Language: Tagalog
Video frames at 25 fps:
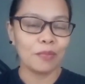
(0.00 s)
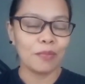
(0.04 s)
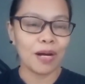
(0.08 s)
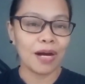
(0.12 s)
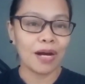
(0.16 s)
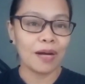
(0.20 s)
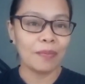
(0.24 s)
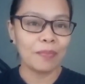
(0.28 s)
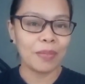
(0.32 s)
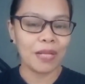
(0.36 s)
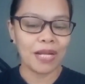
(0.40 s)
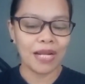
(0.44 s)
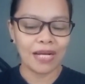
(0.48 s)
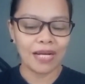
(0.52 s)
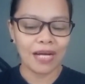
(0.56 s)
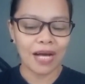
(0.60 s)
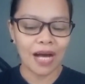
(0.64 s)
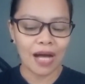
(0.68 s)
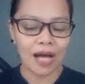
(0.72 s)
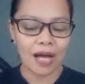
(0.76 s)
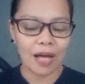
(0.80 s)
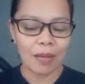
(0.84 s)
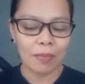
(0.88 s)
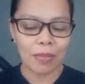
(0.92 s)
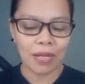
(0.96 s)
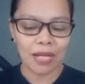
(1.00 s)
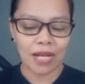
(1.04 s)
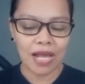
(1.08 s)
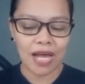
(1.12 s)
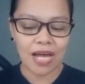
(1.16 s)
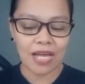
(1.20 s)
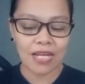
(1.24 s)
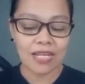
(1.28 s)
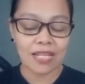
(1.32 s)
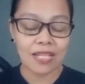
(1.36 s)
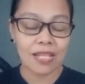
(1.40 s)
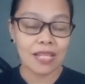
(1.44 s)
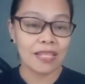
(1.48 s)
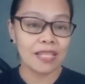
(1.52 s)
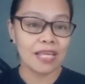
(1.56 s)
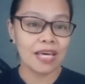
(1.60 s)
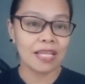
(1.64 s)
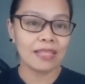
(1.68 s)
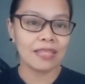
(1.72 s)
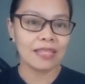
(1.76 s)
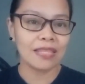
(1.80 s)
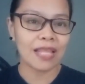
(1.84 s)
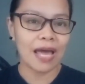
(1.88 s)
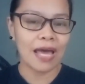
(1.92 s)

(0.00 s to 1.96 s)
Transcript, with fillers: mga pinagkakaabalahan that